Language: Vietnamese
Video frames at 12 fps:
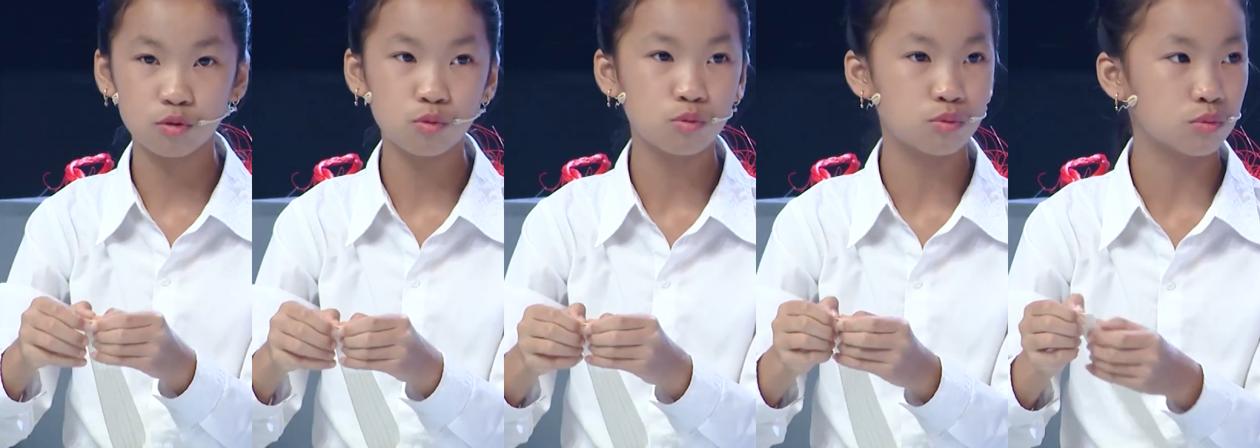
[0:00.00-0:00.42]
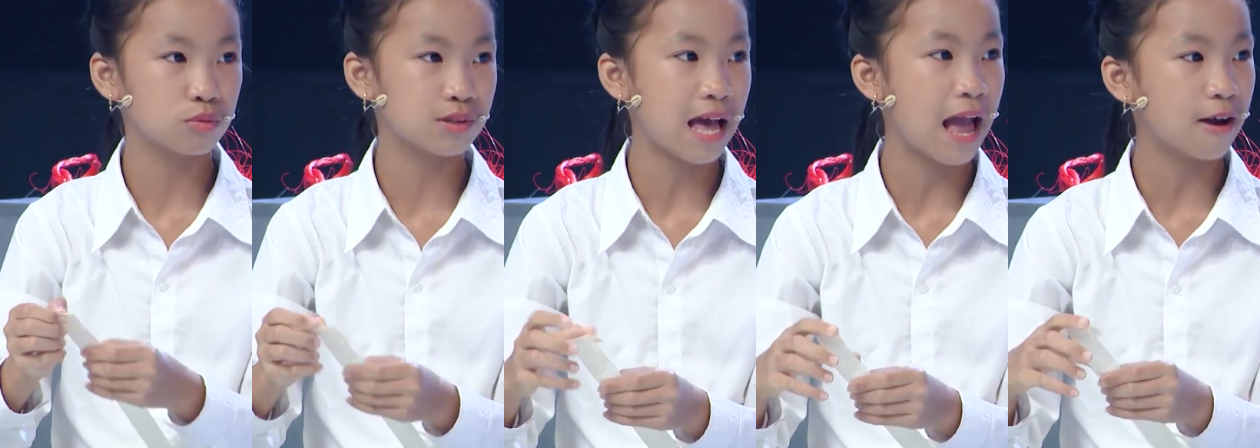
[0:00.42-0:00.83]
đủ
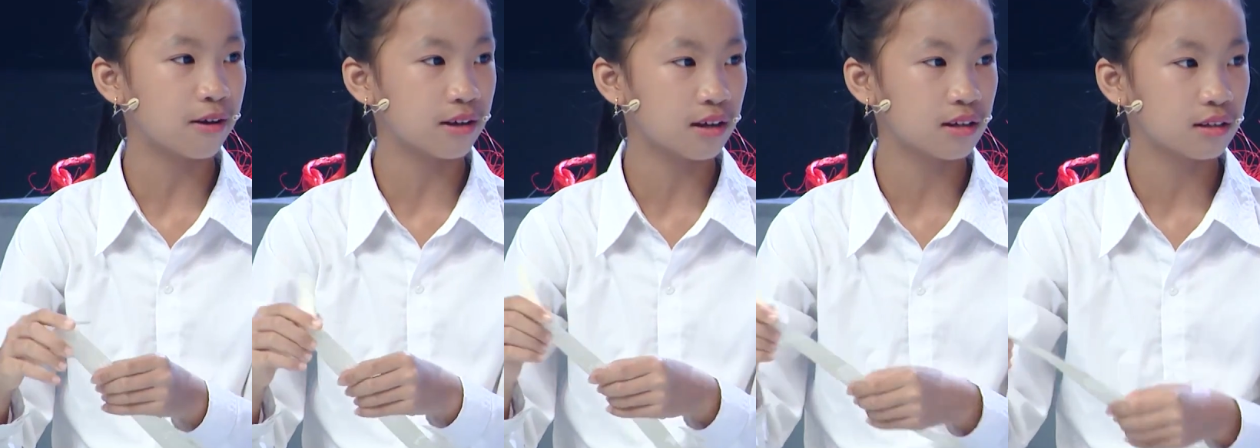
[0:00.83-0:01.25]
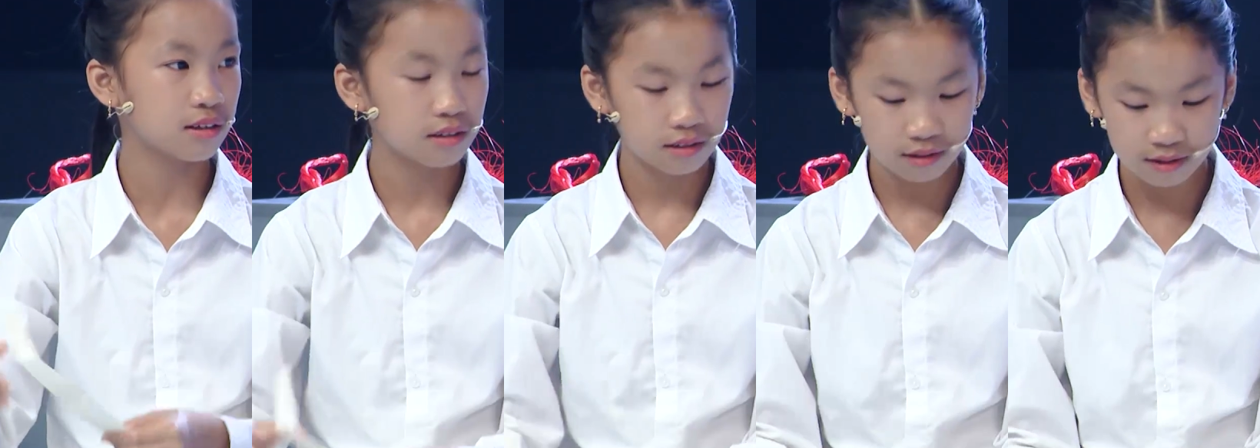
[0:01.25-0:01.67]
dài
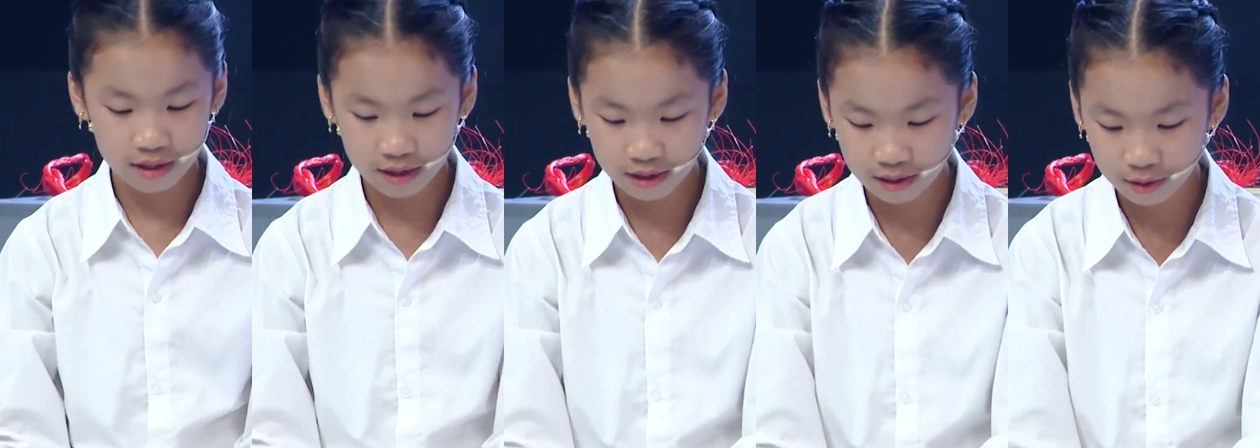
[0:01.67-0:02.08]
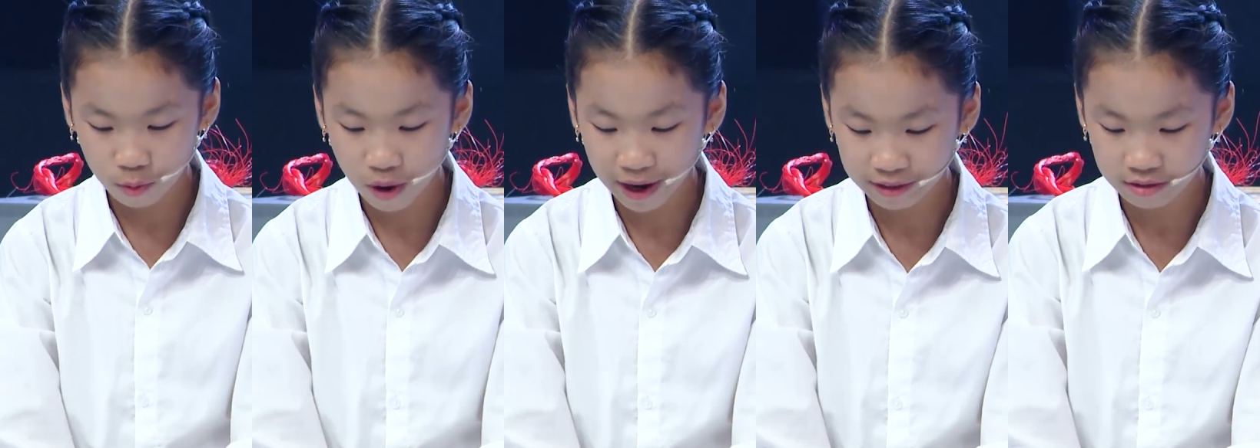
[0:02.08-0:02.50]
để
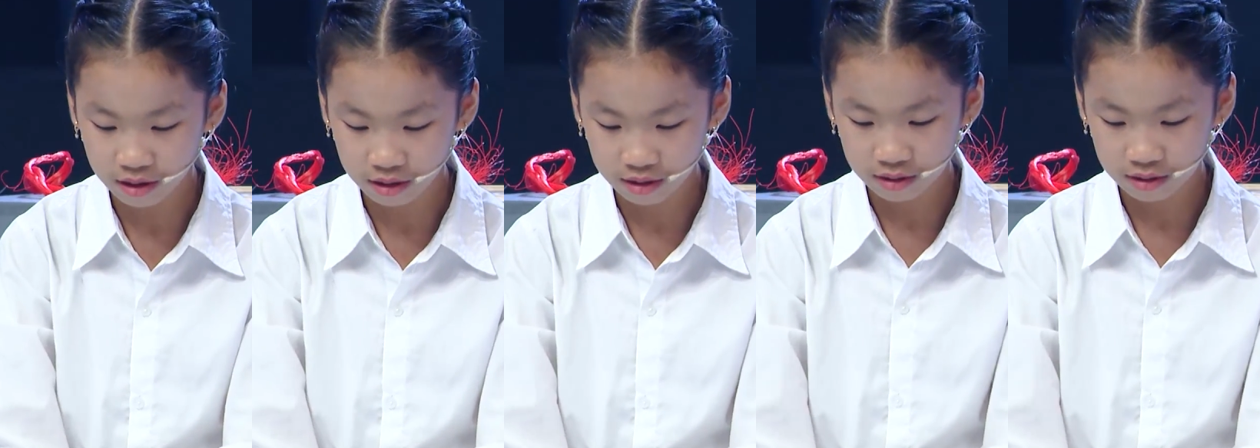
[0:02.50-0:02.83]
quay được